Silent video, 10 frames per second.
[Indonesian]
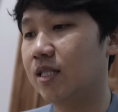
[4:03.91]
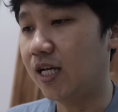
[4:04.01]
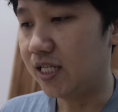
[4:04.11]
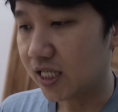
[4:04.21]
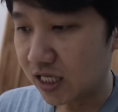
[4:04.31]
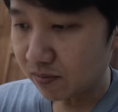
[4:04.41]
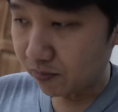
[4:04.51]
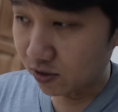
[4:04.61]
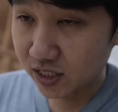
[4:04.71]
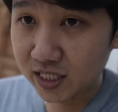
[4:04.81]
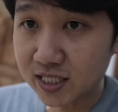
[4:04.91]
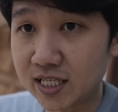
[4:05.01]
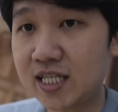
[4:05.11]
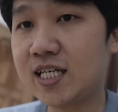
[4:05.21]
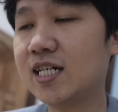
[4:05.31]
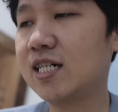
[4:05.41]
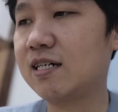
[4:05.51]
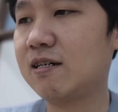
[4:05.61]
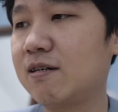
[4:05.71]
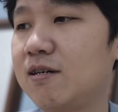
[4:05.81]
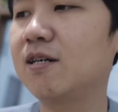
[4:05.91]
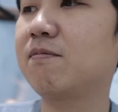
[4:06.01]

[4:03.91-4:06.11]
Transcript: Nah, ini kan posisi uh,